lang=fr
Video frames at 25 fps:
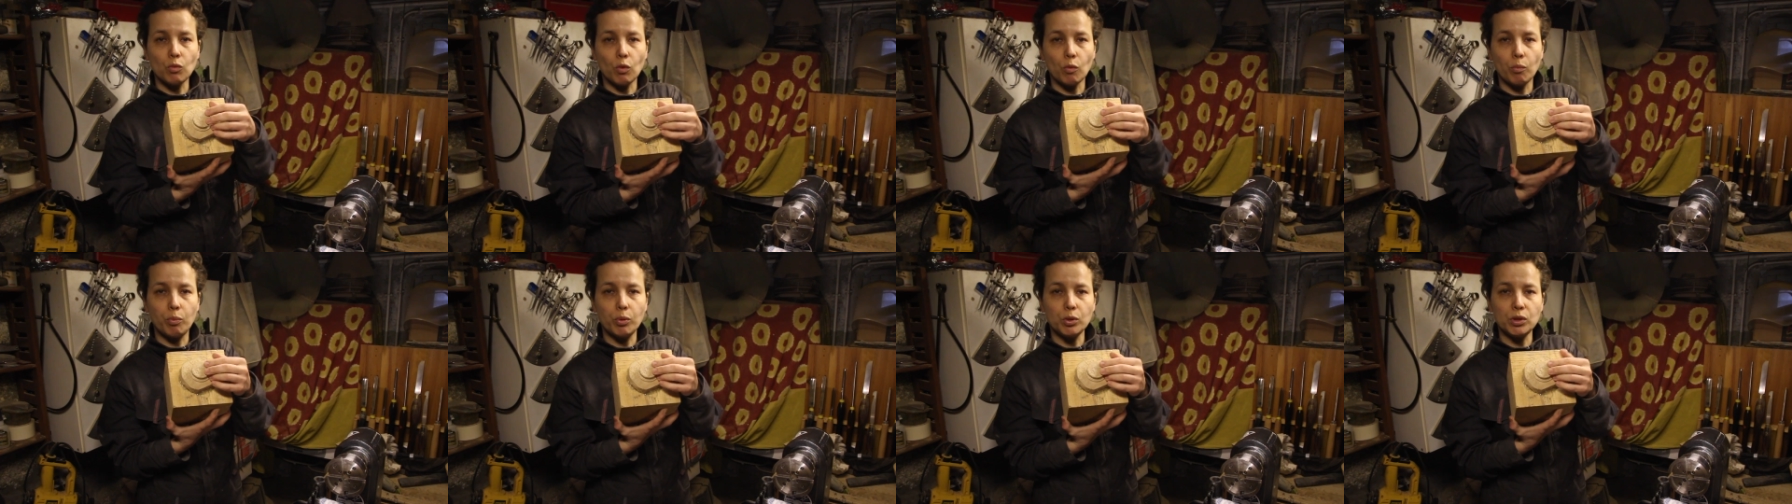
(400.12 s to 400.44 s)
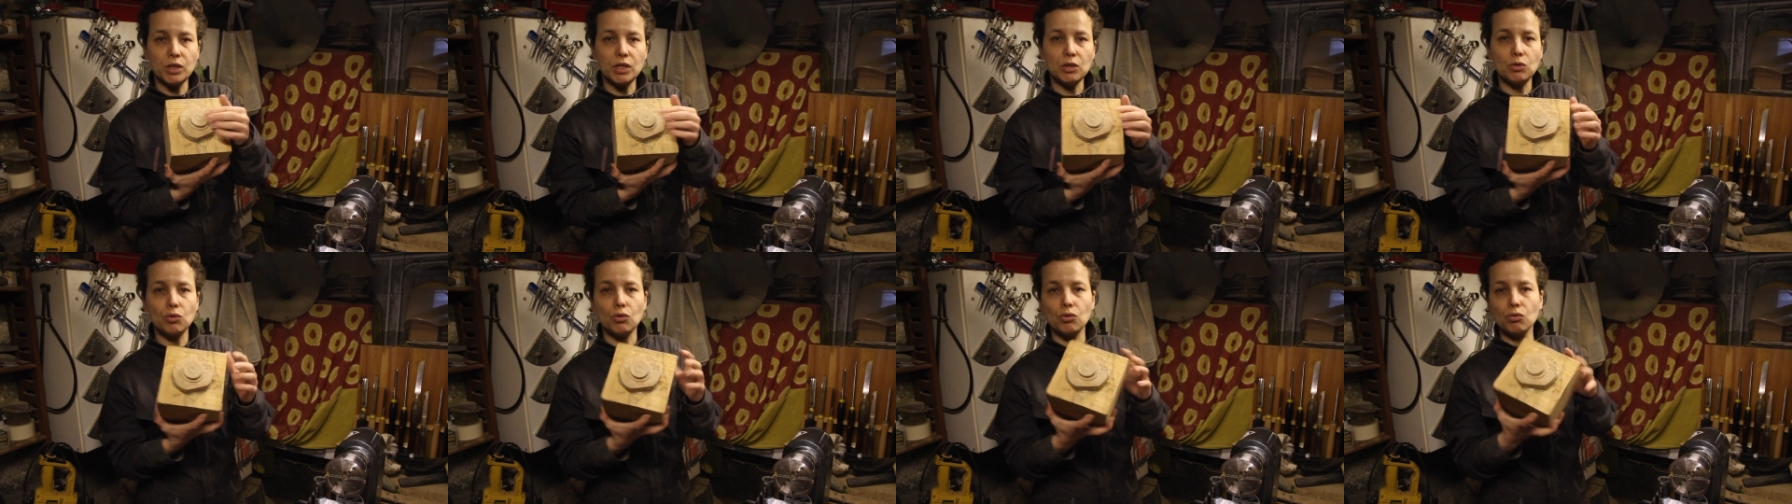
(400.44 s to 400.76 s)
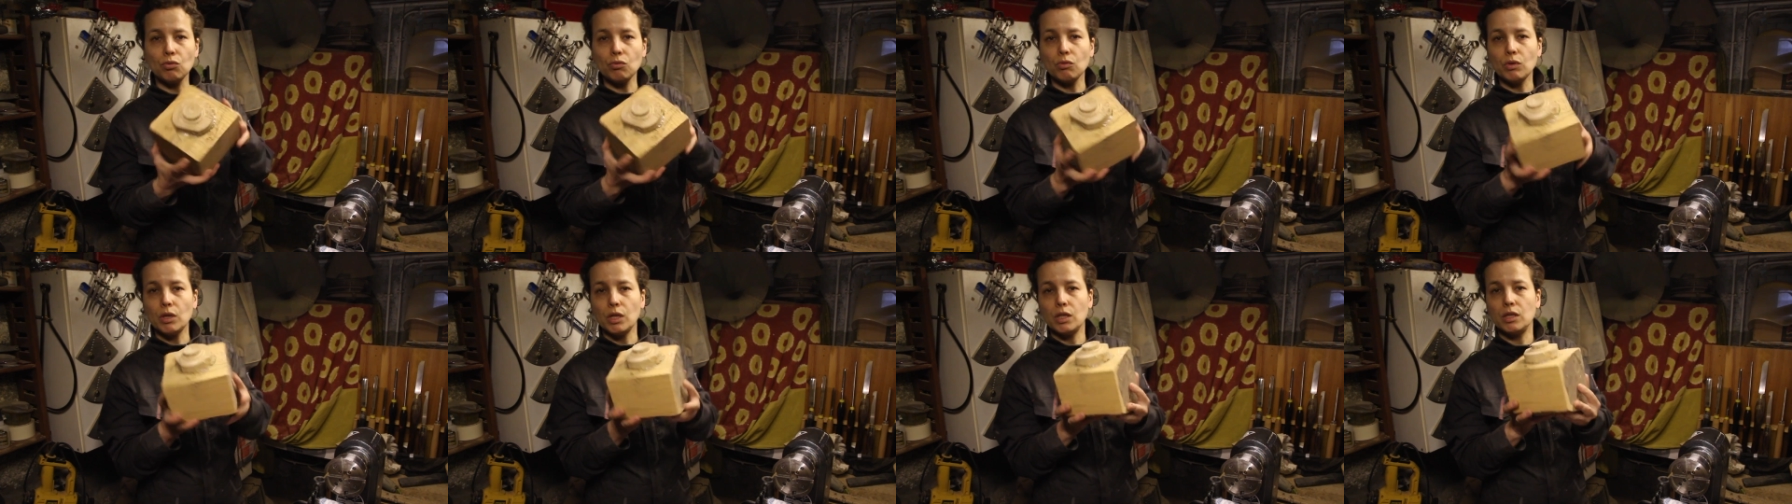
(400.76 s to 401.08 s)
mon petit
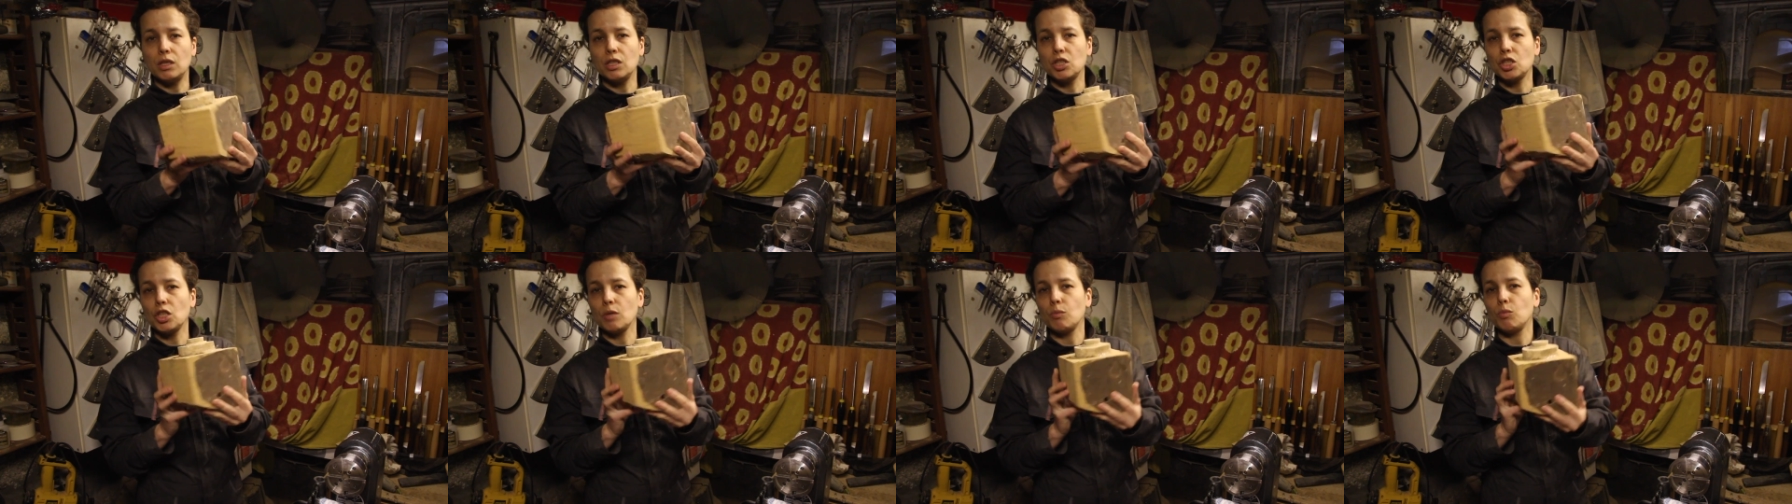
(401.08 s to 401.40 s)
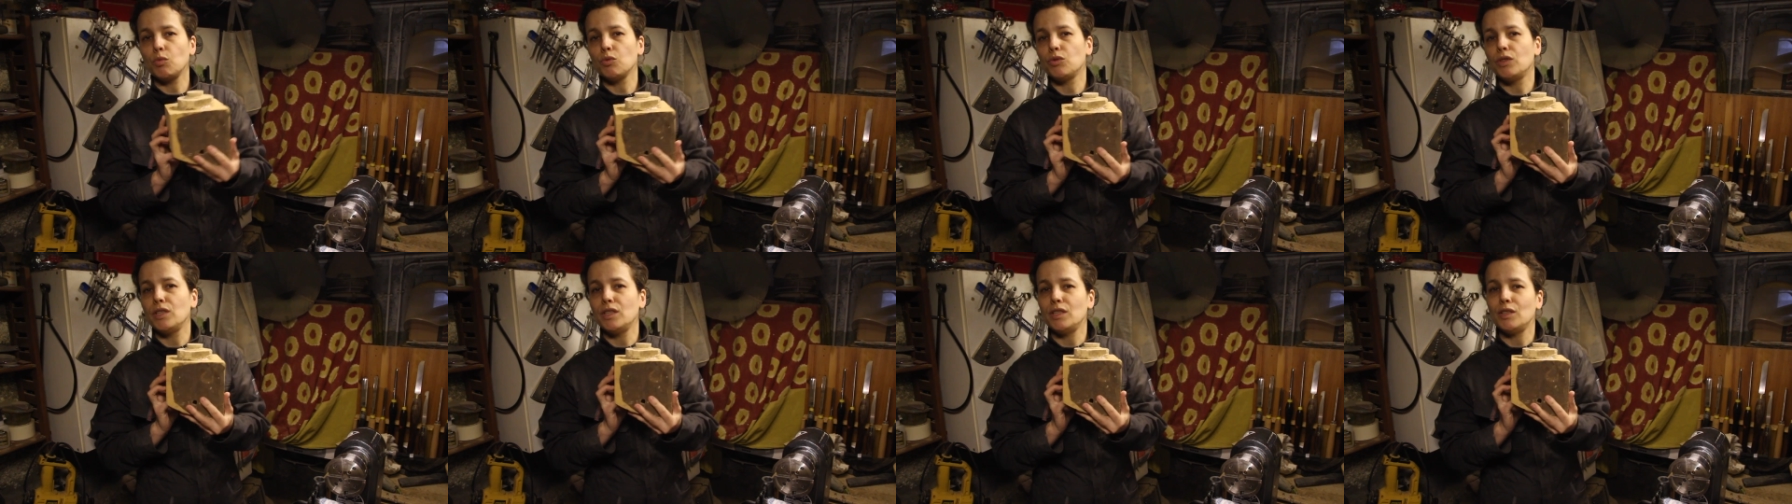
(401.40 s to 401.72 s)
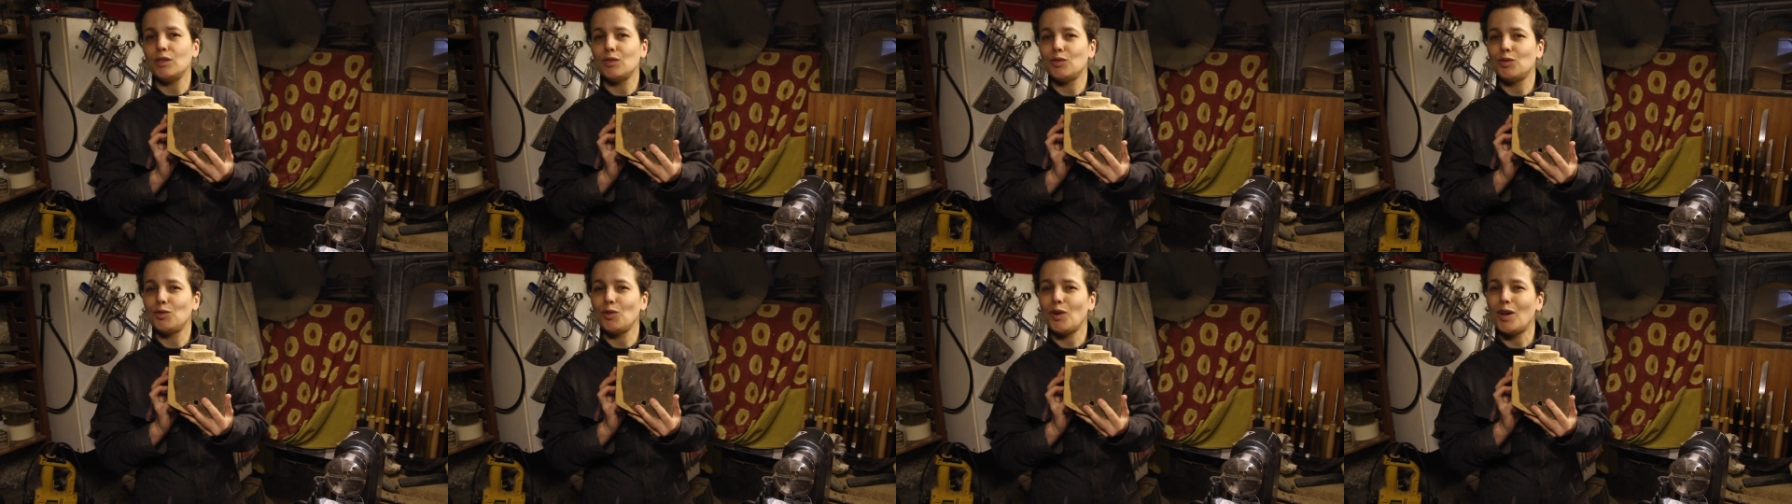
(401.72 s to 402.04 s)
tenon est déjà
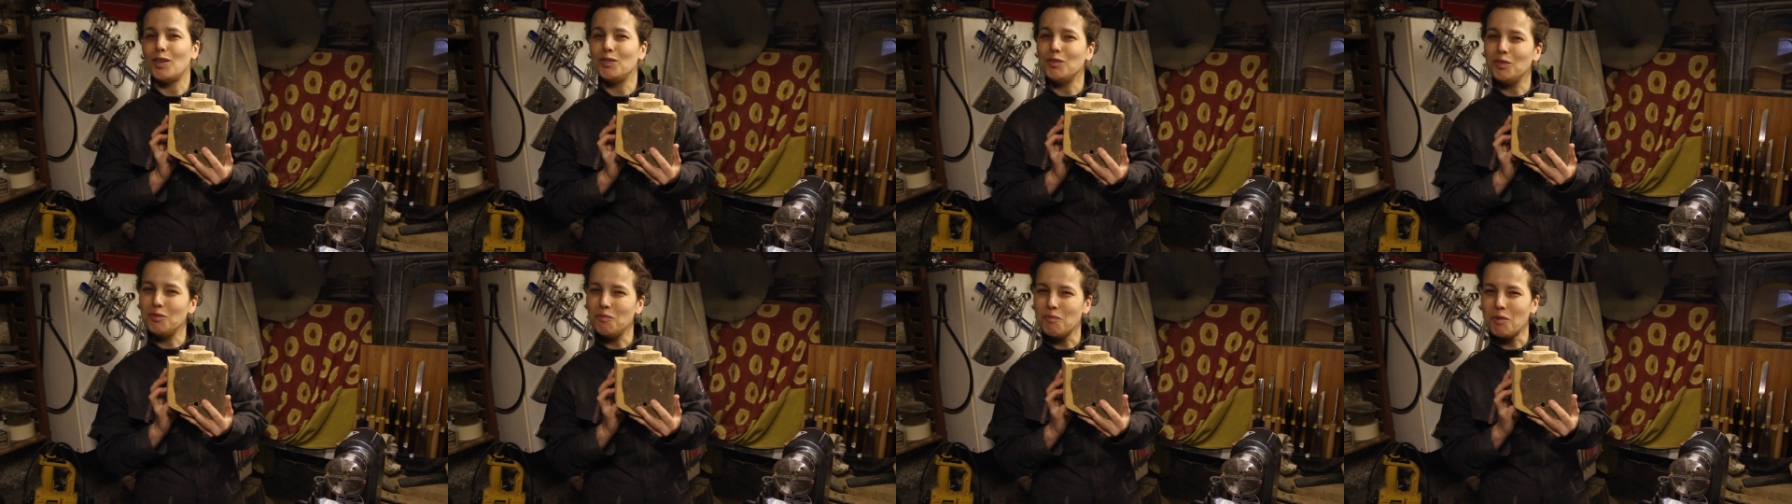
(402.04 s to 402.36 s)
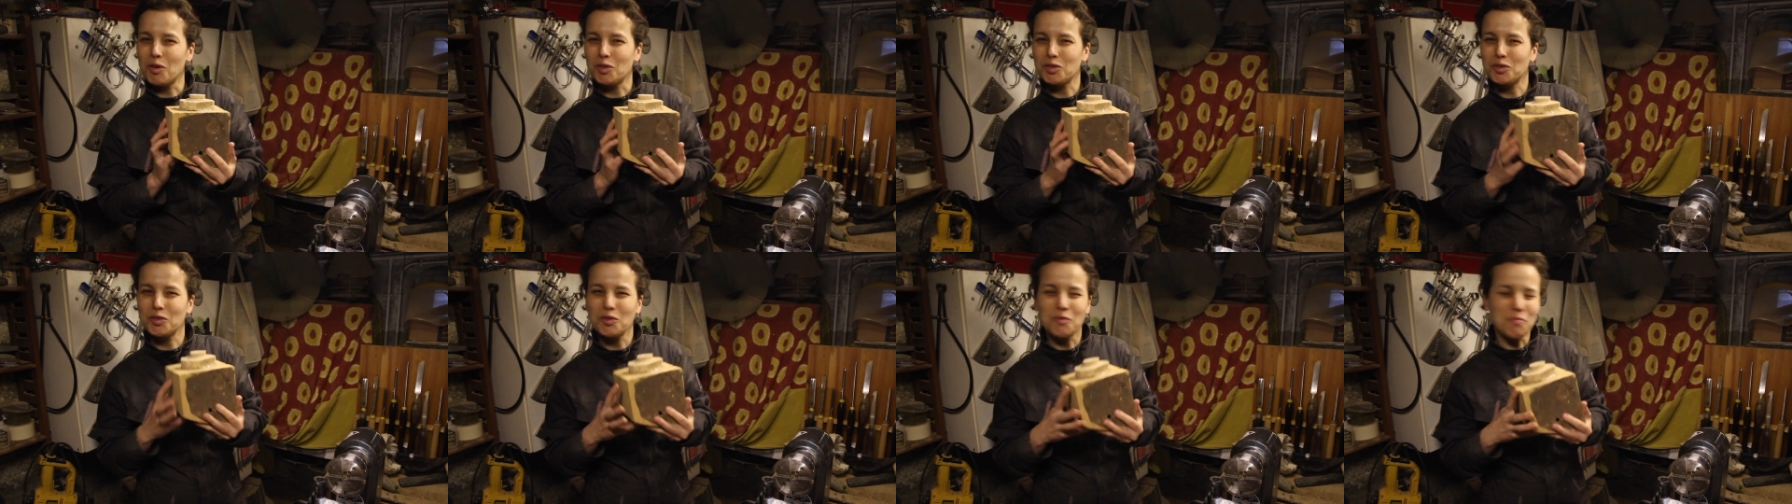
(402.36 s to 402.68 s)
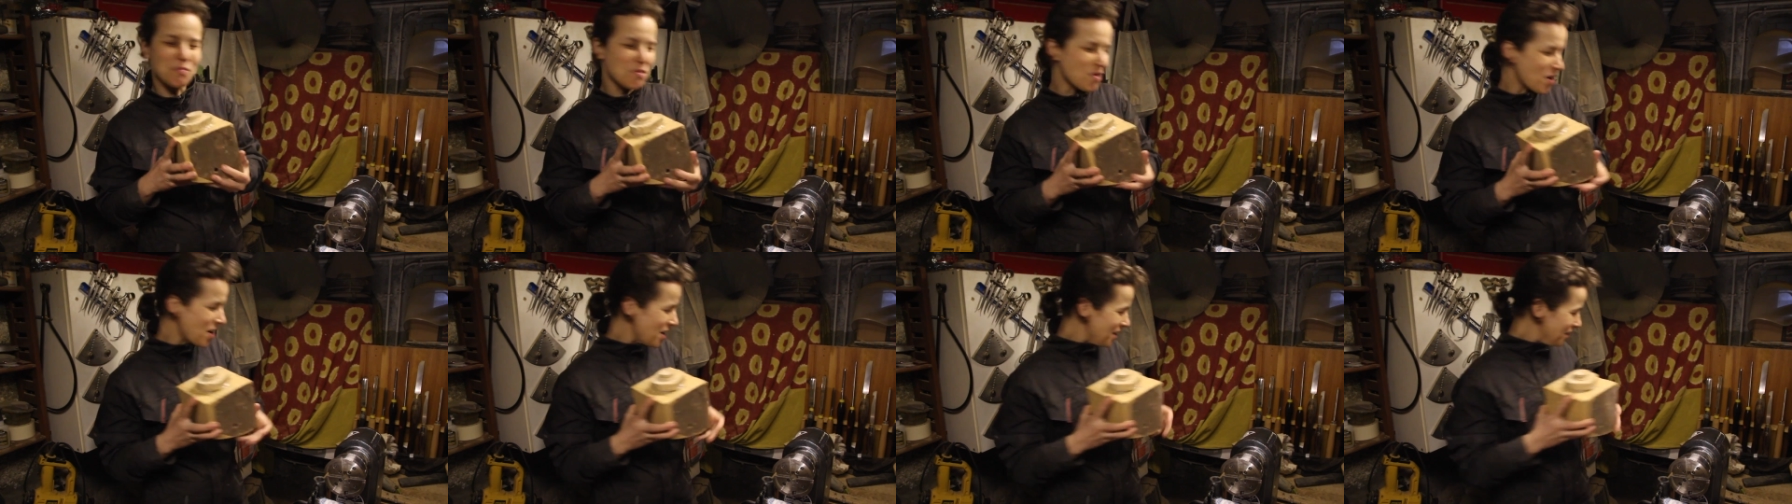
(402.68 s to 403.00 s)
monté sur un autre morceau de
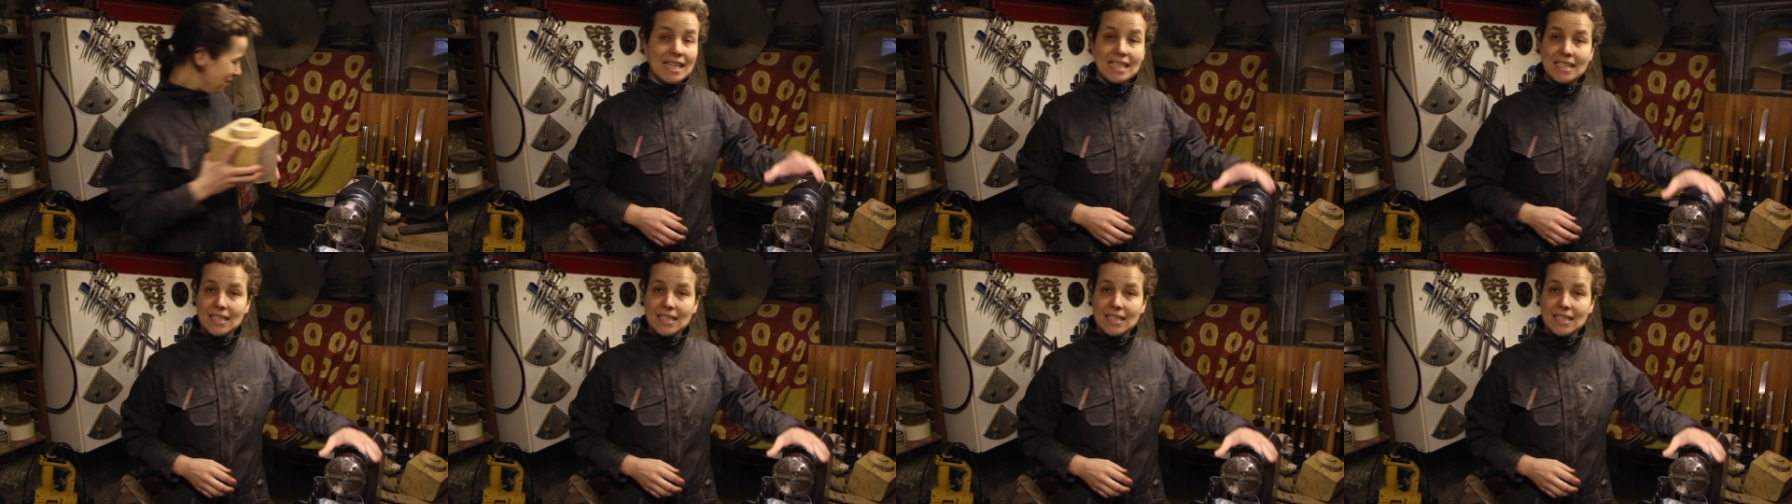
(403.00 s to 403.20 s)
bois,